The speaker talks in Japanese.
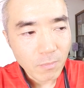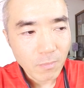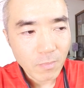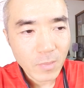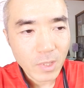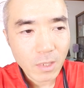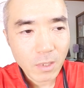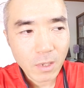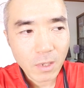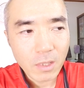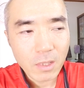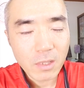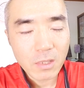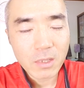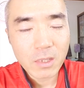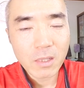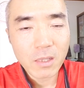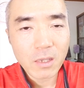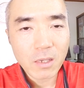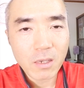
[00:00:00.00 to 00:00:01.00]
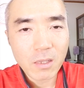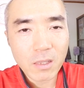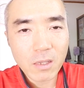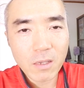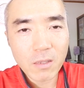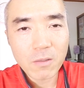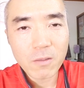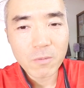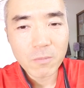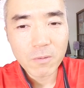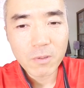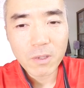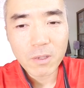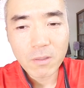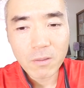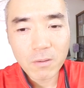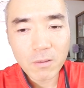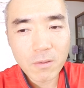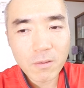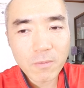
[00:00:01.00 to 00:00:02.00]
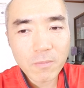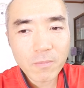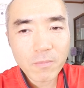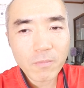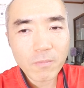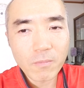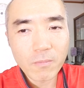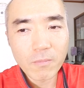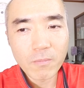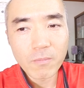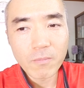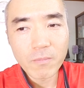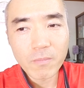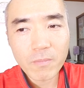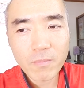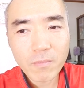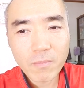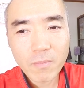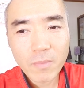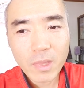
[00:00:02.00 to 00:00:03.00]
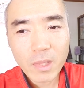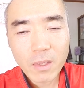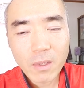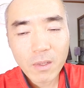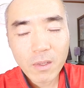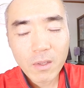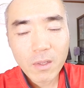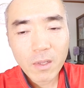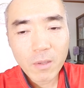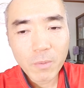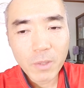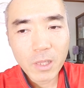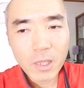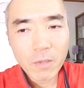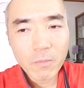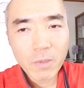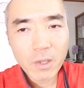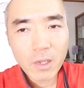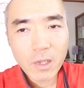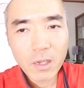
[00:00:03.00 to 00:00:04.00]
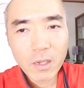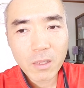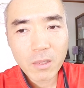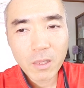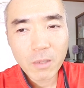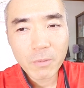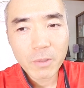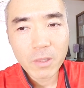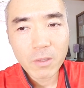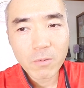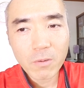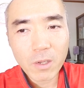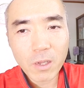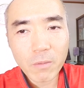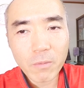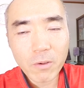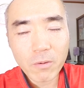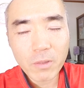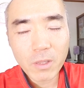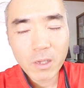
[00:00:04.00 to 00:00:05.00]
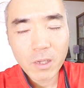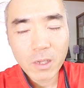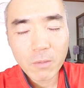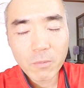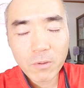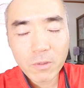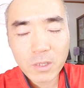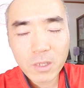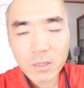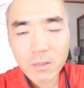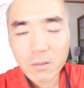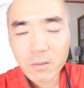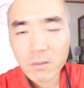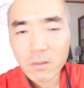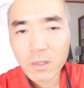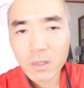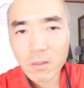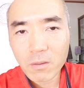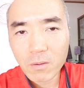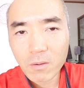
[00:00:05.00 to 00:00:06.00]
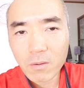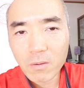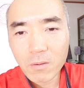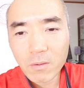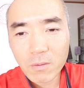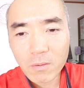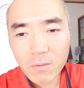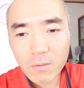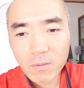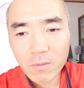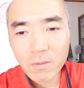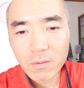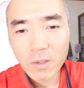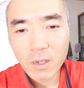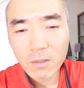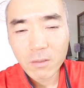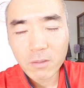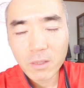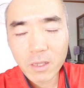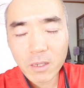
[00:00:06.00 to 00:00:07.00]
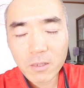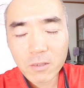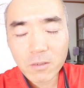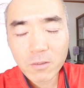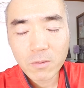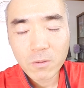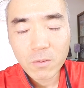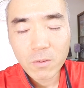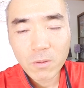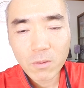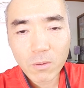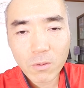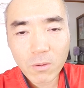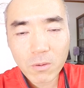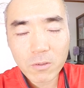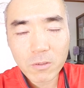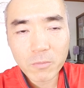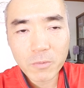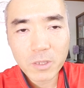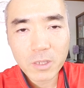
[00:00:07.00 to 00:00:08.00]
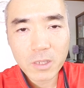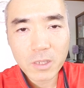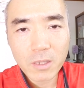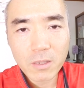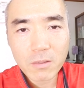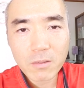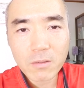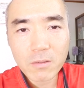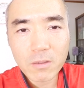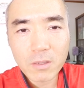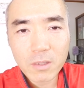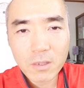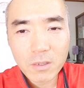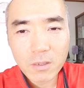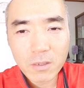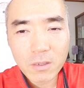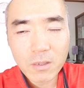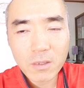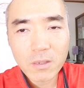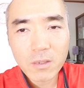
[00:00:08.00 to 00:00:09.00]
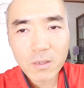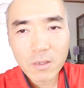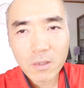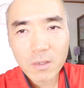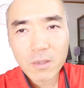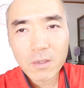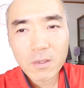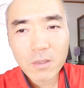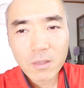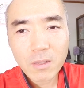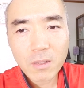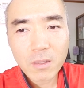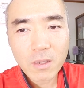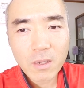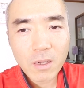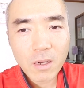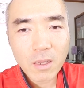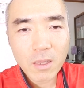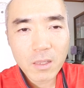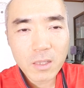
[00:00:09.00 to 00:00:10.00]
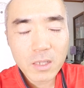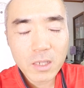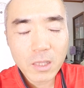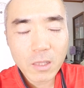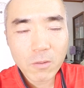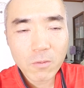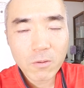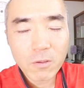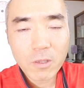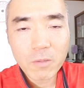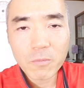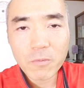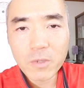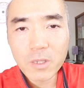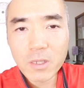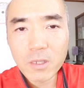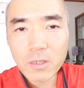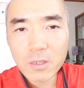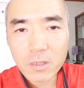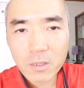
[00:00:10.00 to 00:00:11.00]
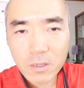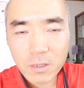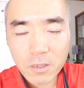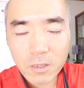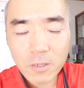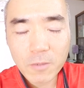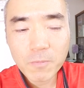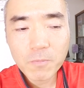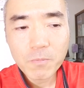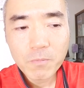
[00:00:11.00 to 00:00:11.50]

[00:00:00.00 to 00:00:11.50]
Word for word: だからいいんじゃないかなと思うけど、うん。やっぱ生揚げ食べた方が、まあお腹も落ち着くけど、うん、あと体重のコントロールもしやすいし、で、体に入れた時もいいし、